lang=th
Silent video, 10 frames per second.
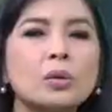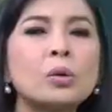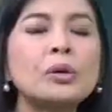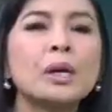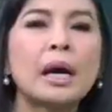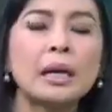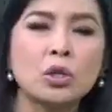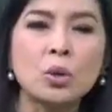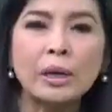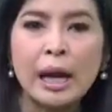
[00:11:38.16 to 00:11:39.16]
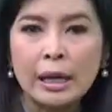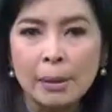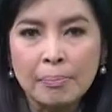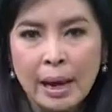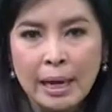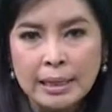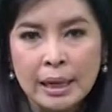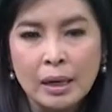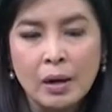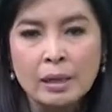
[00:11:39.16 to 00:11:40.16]
นสักครู่หนึ่งค่ะ เดี๋ยวช่วงหน้ากลับมาอาจา
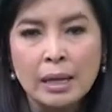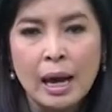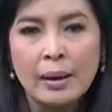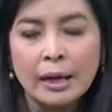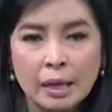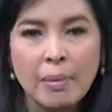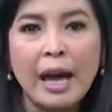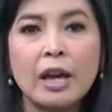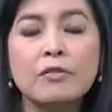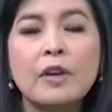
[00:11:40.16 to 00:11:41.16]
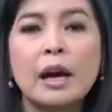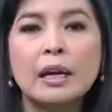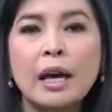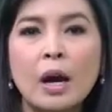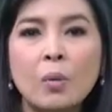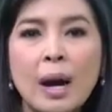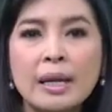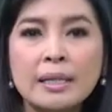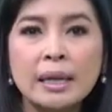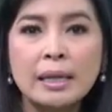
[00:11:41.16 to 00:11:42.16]
รย์ธรจะอธิบายให้ฟังนะคะว่า
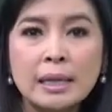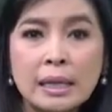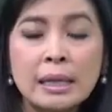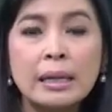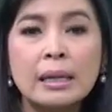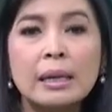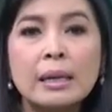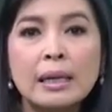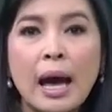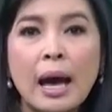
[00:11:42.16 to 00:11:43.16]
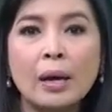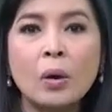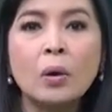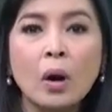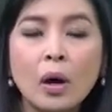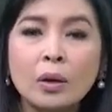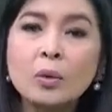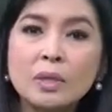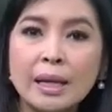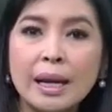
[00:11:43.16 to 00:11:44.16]
สิ่งที่ทางองค์กรลู
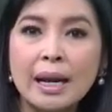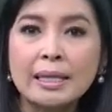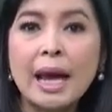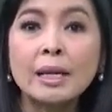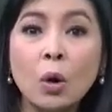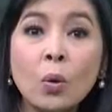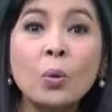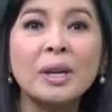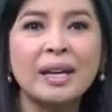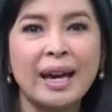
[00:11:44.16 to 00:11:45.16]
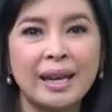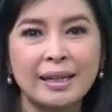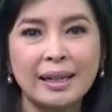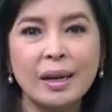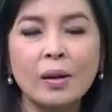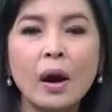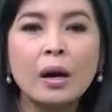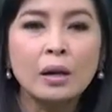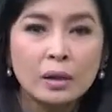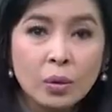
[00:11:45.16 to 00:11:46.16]
กเสือนานาชาติเขาคุยกัน แล้วก็
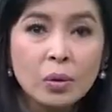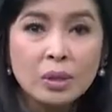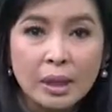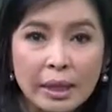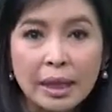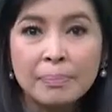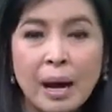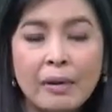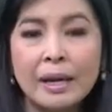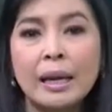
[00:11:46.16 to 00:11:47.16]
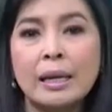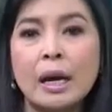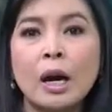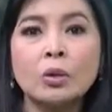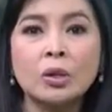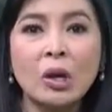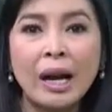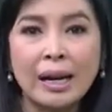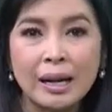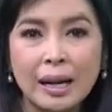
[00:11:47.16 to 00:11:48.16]
ลูกเสือเนปาลเองเนี่ยเขาต้อง
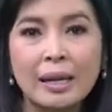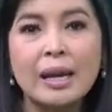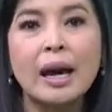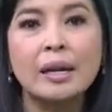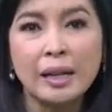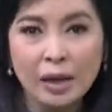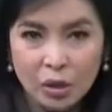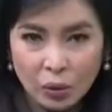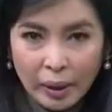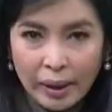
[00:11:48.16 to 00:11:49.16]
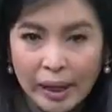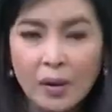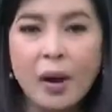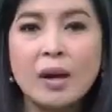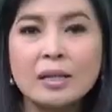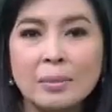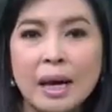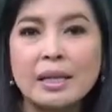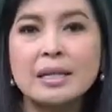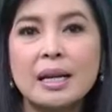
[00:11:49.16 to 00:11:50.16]
การอะไรอย่างเร่งด่วน แล้วข้อจำ
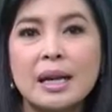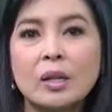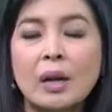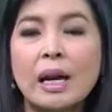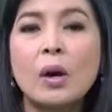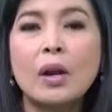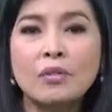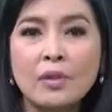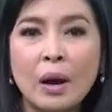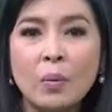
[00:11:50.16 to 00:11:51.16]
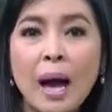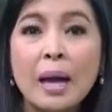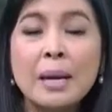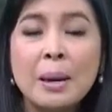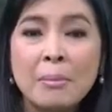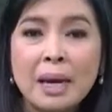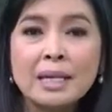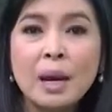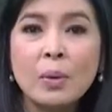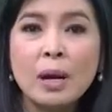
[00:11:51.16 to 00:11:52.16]
กัดที่อาจารย์ธรเล่าให้ฟังว่า ไม่
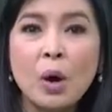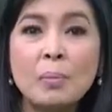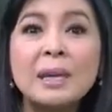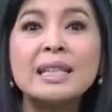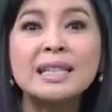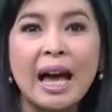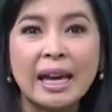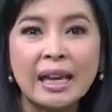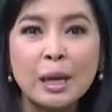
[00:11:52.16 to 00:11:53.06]
ใช่ว่าเรามีใจ